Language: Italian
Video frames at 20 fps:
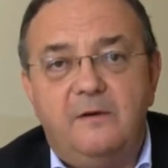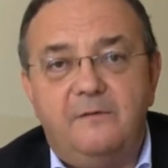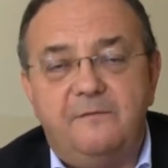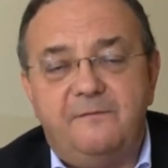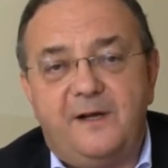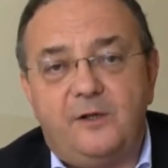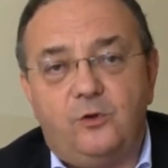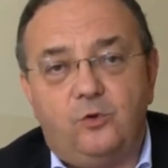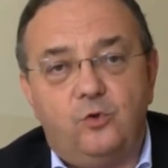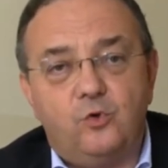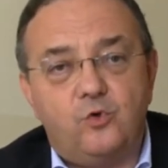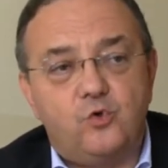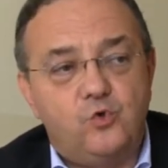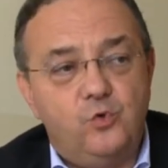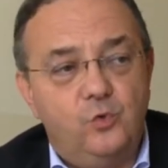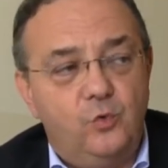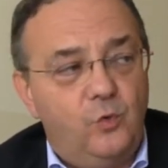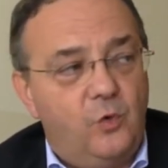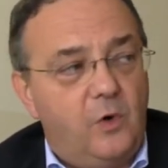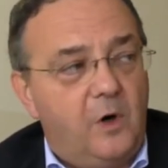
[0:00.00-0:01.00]
fatto
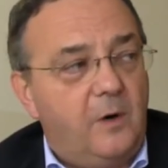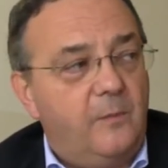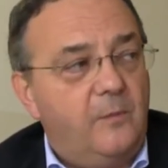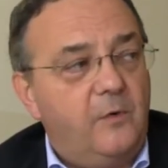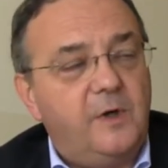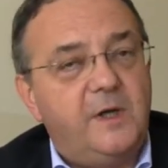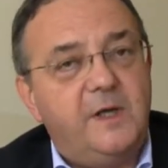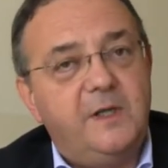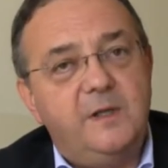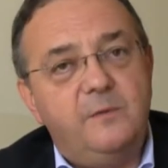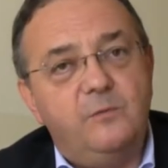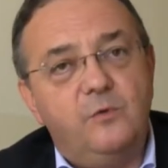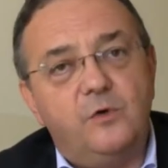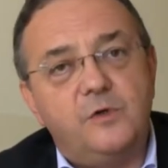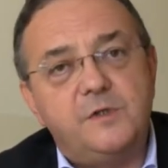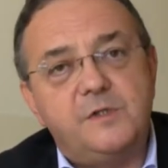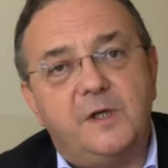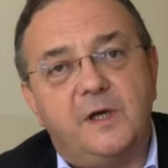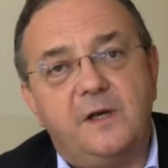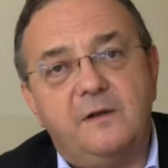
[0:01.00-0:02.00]
sull'uomo che
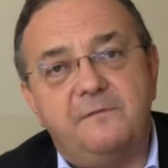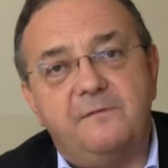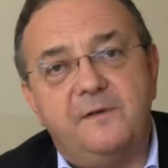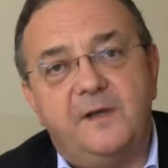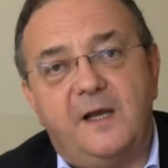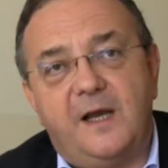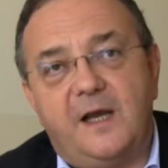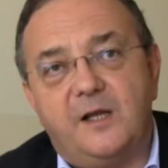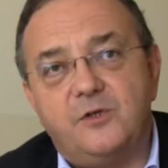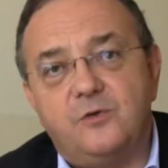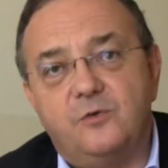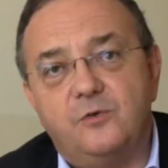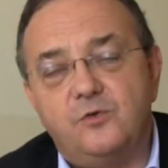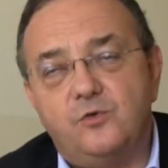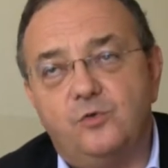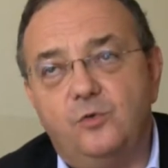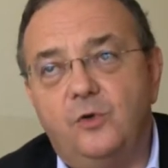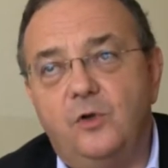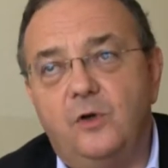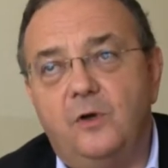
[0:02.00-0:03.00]
dimostri l'efficacia, uno
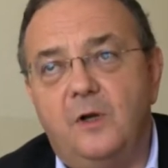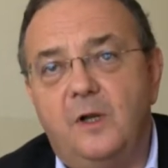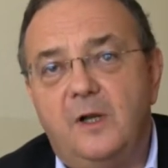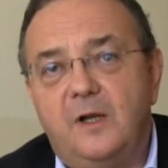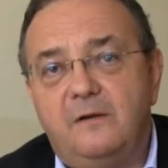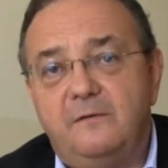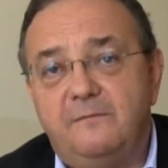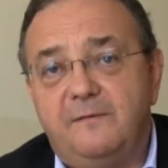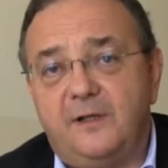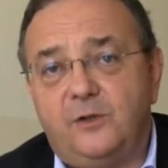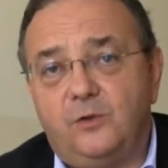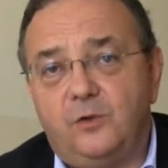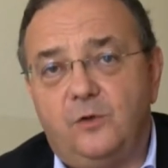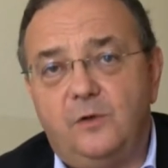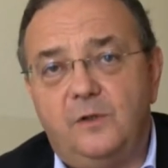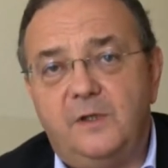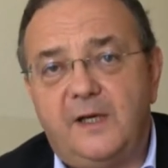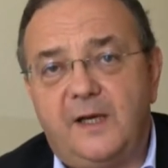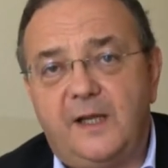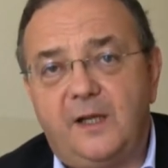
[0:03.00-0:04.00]
studio fatto
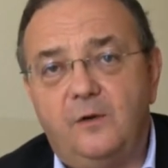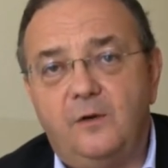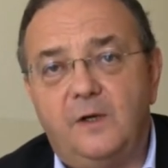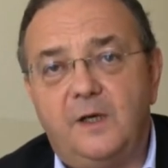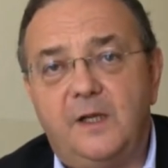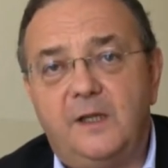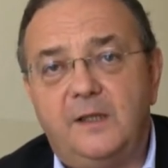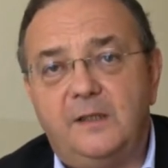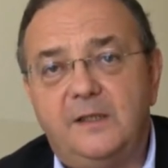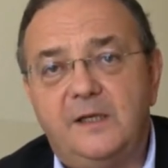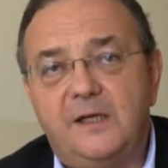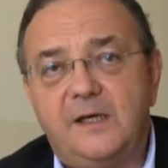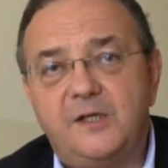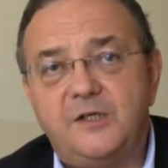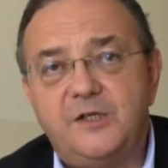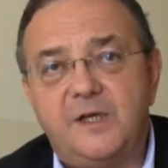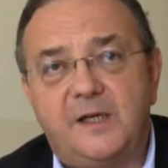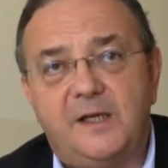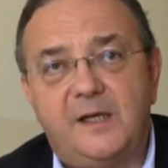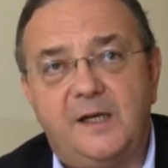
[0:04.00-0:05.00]
con le regole della
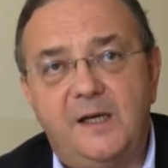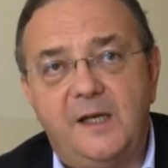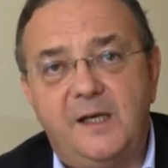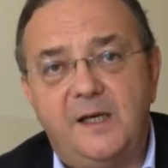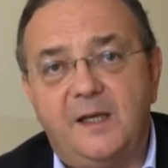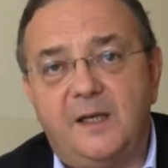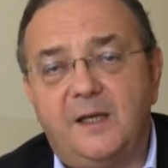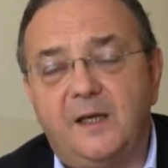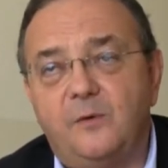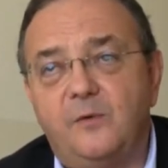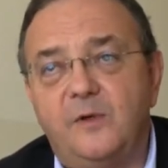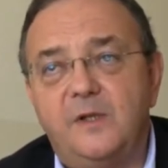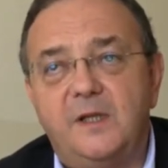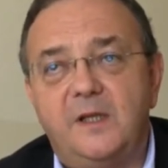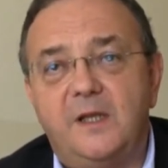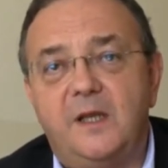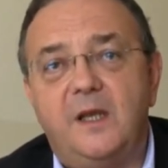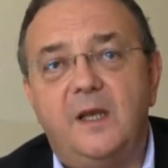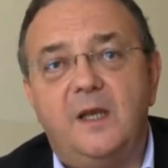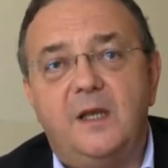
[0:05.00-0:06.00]
ricerca clinica,
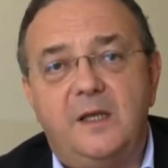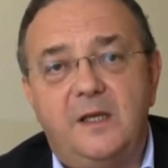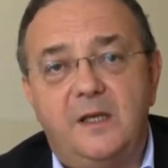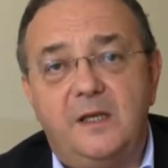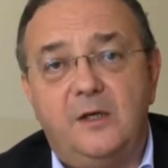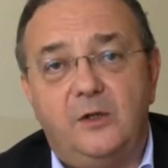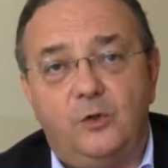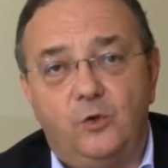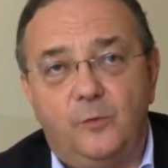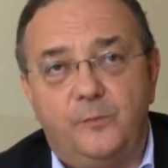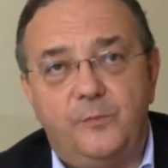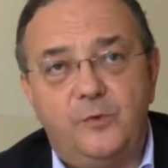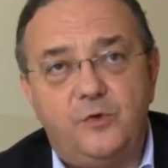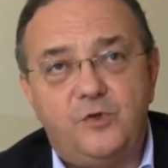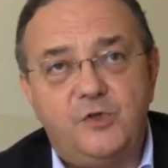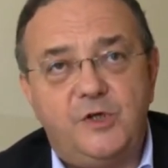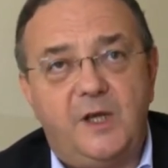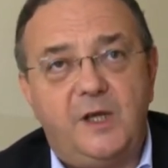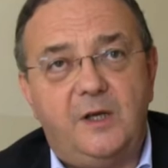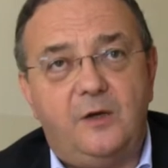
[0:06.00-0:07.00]
quindi in doppio
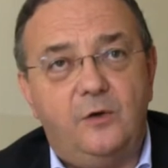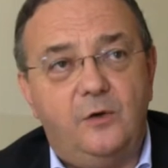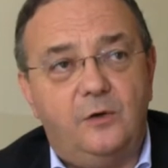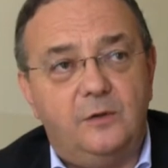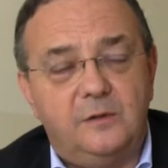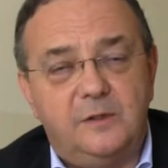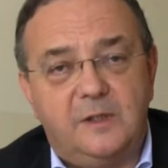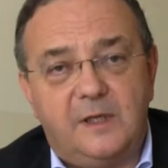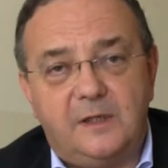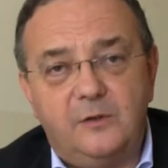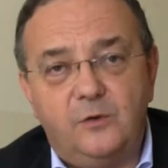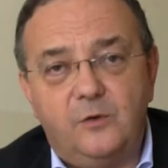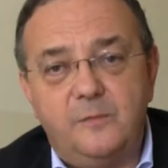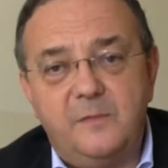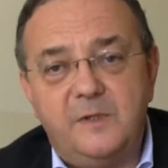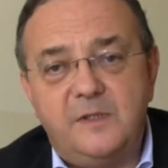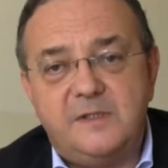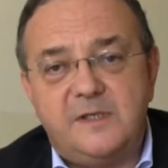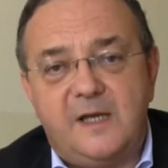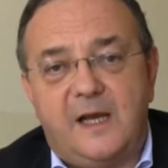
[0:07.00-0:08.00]
cieco,
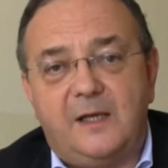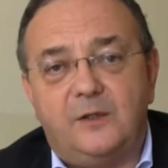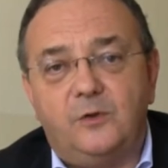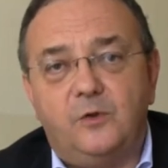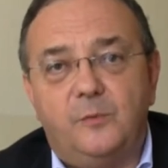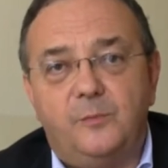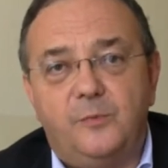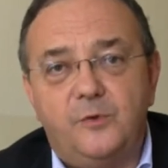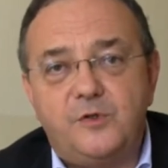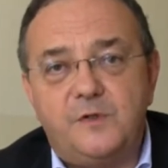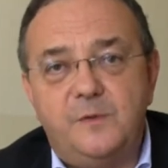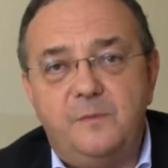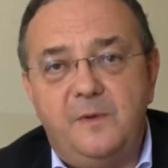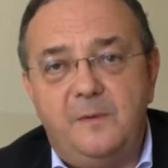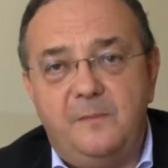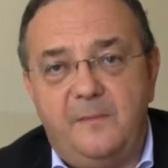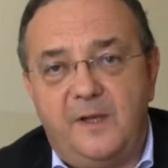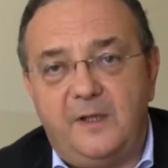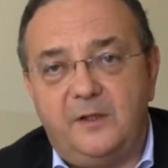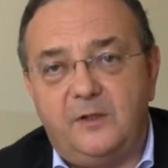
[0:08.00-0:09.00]
randomizzato,
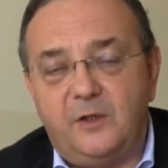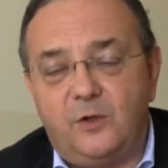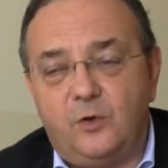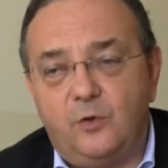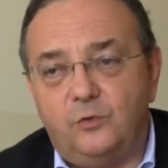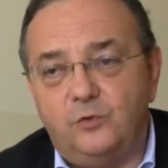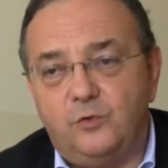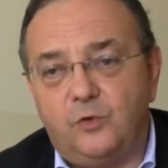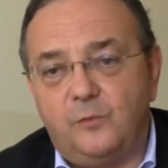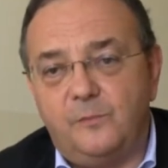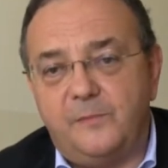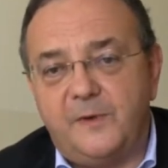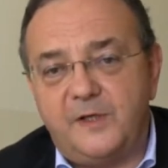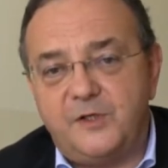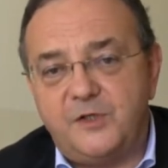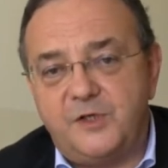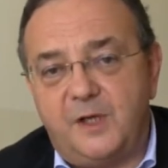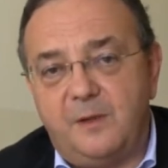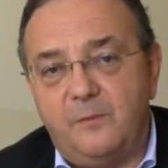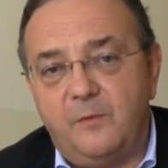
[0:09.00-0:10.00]
possibilmente contro un
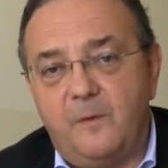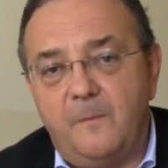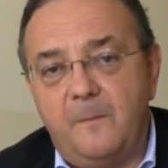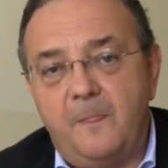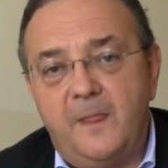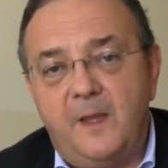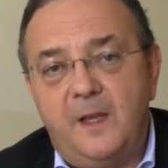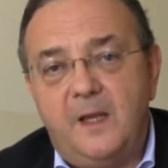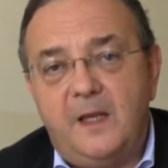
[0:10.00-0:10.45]
placebo.